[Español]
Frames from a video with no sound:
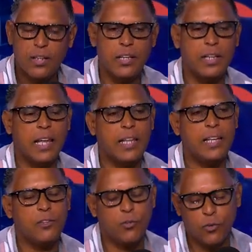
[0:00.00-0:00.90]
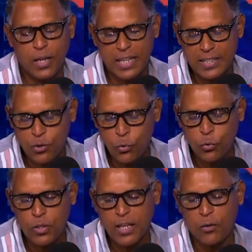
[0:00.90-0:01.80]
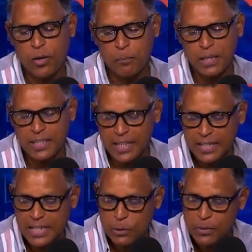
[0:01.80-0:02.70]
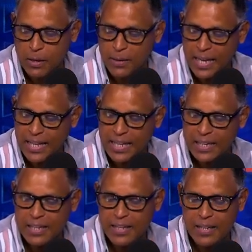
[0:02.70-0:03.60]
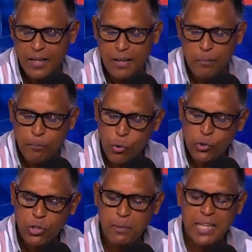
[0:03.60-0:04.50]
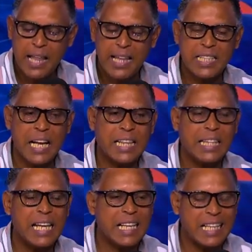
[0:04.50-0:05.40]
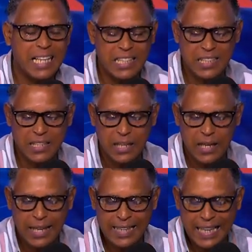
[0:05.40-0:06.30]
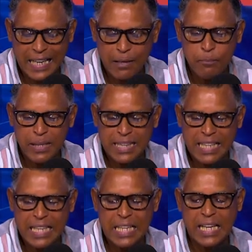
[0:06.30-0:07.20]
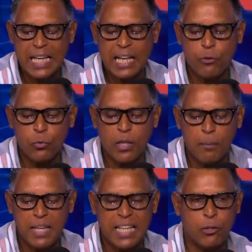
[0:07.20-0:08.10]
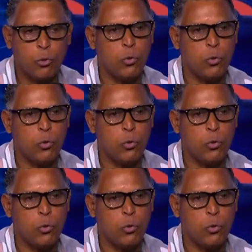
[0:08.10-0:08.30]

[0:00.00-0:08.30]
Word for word: ¿eh? Ella ha dicho que discute con el presidente Luis Abinader posibilidades alternas de repetir en el ayuntamiento,